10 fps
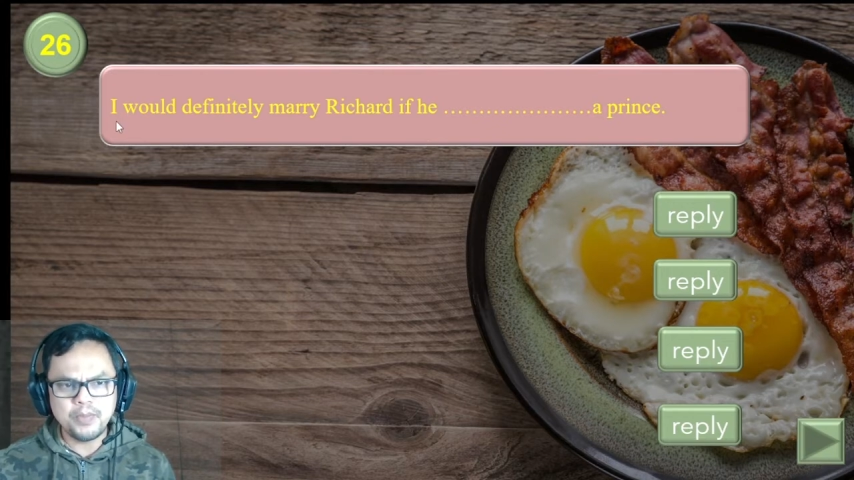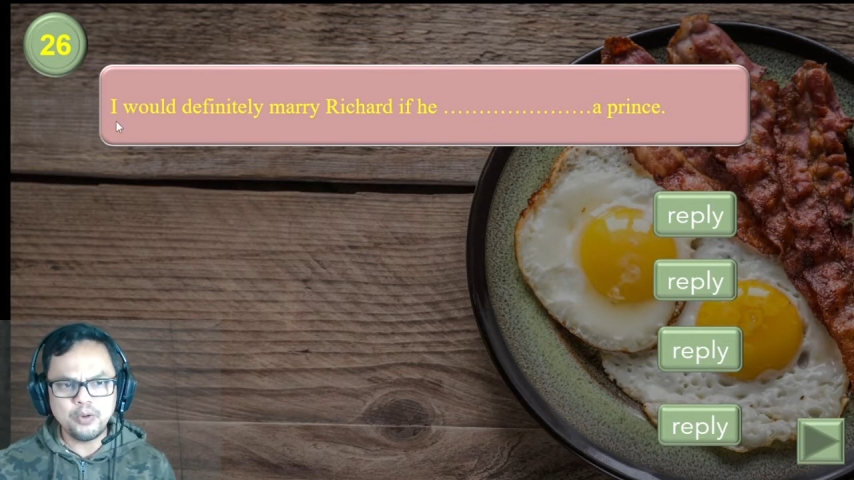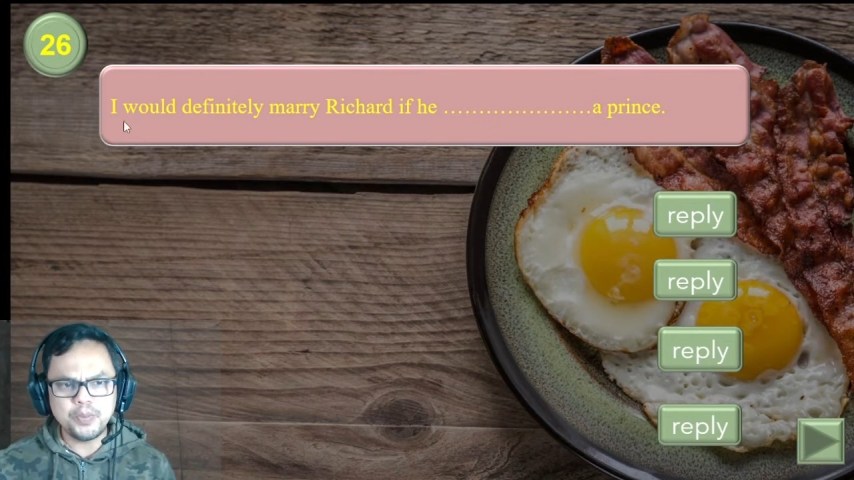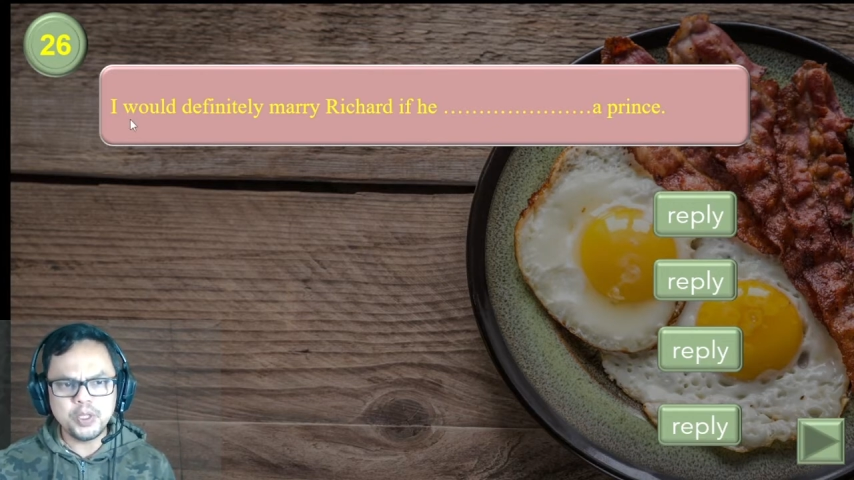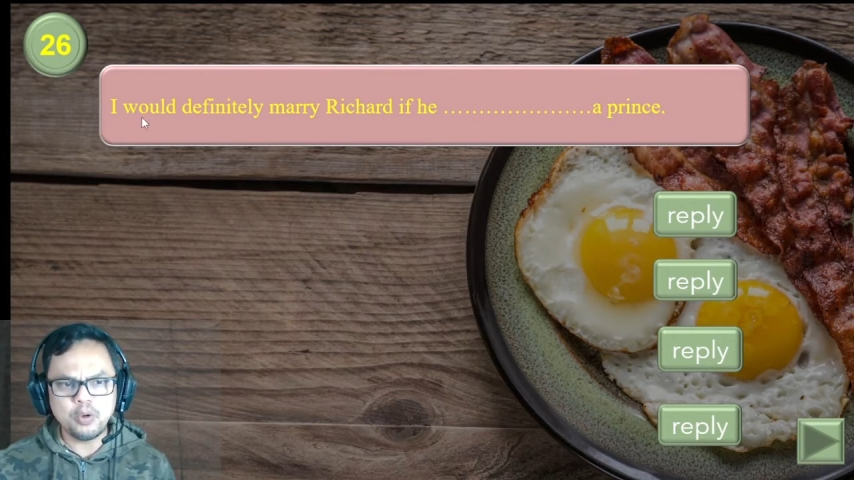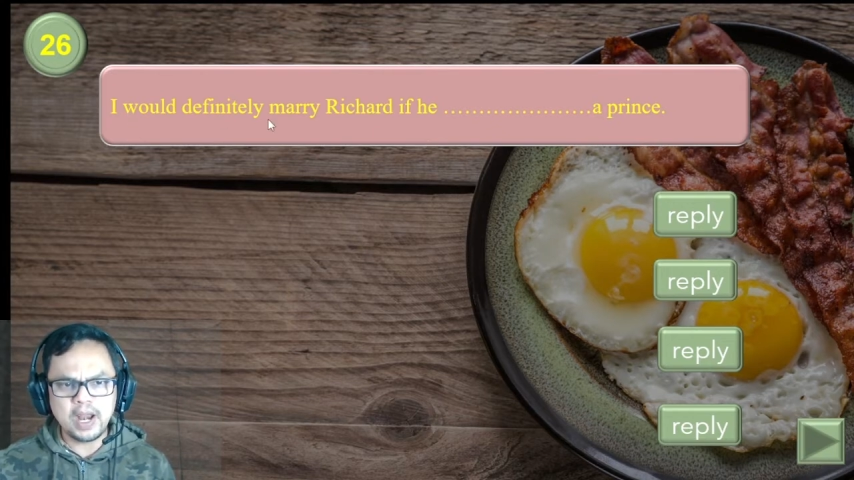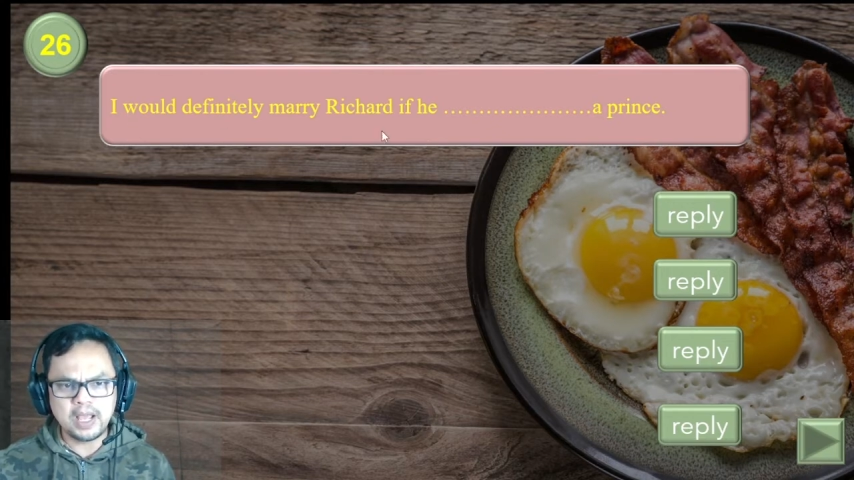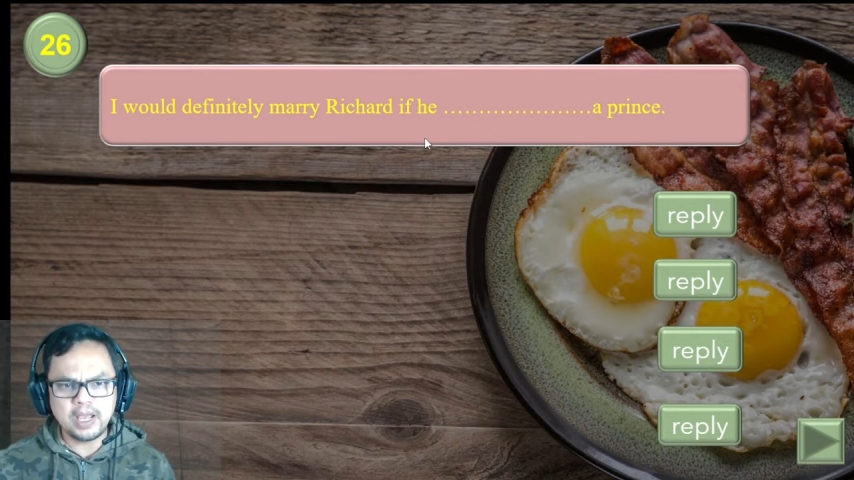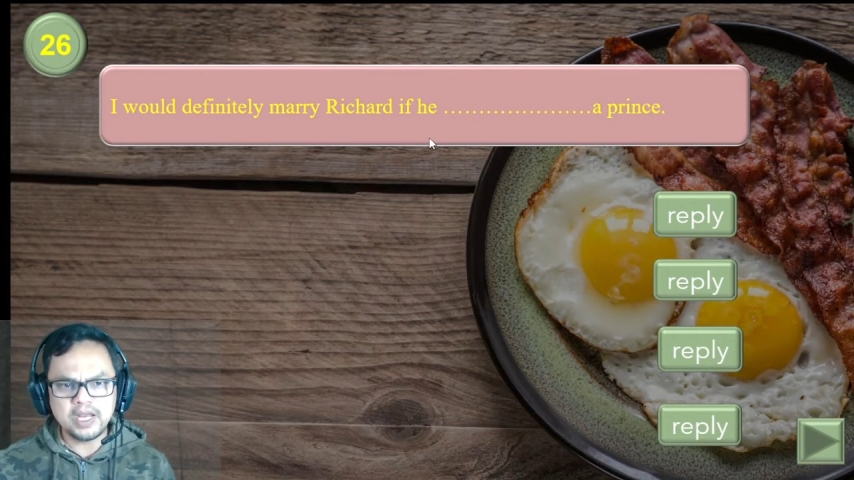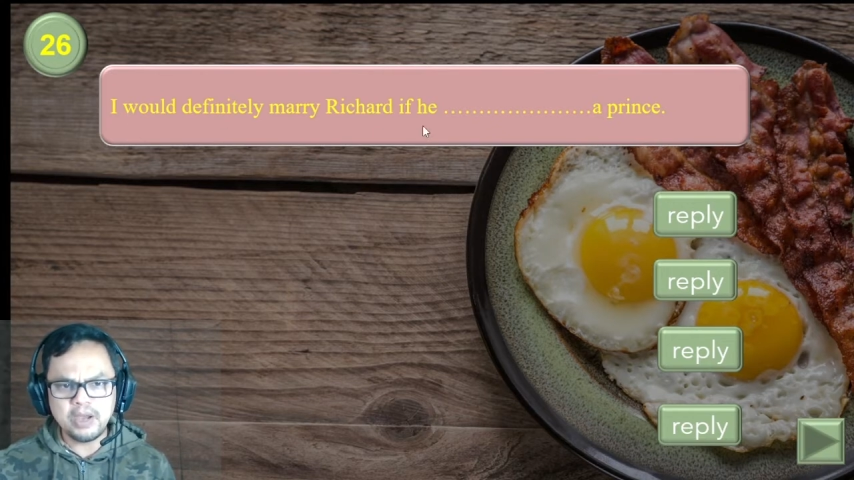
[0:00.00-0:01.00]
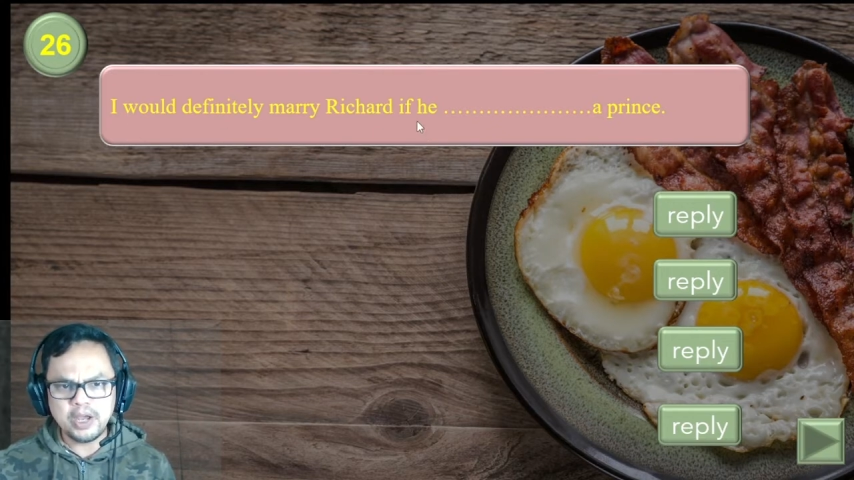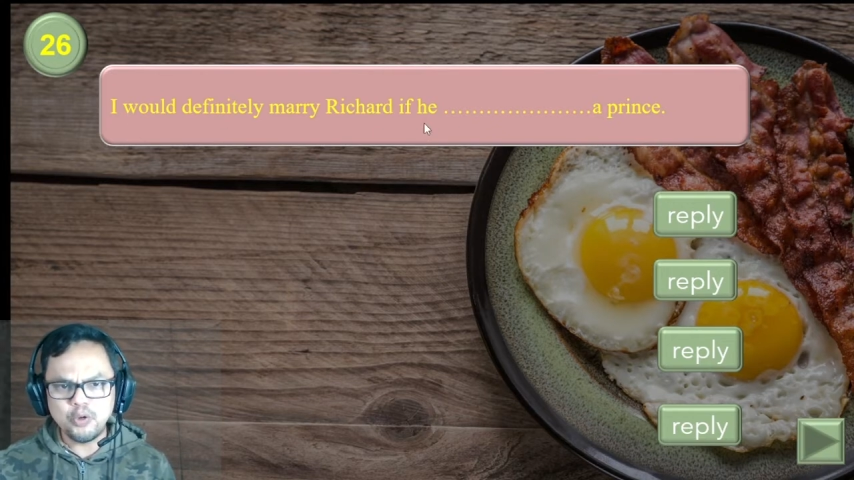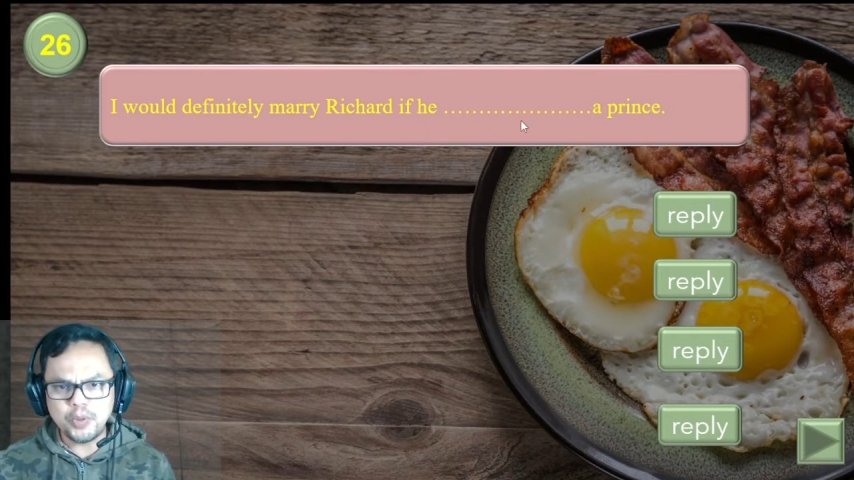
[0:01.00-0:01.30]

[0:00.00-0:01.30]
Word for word: อนุประโยคหลัก อันนี้อนุ